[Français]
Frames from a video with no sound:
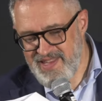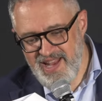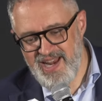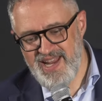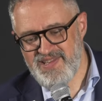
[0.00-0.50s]

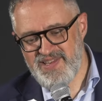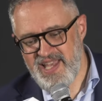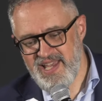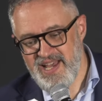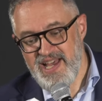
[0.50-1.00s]
un,
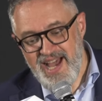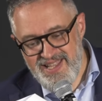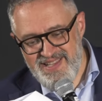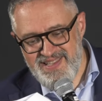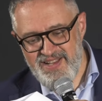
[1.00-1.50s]
laser,
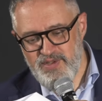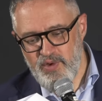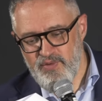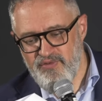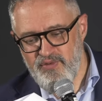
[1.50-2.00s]
un
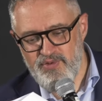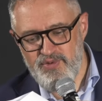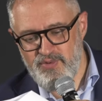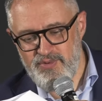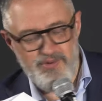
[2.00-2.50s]
détecteur de
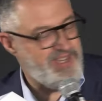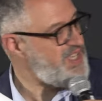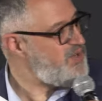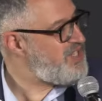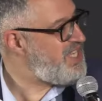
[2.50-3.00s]
photons
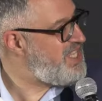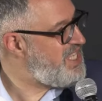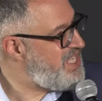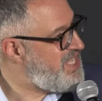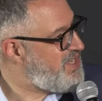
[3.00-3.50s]

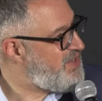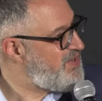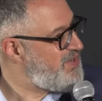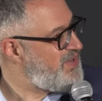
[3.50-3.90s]
cryogéniques,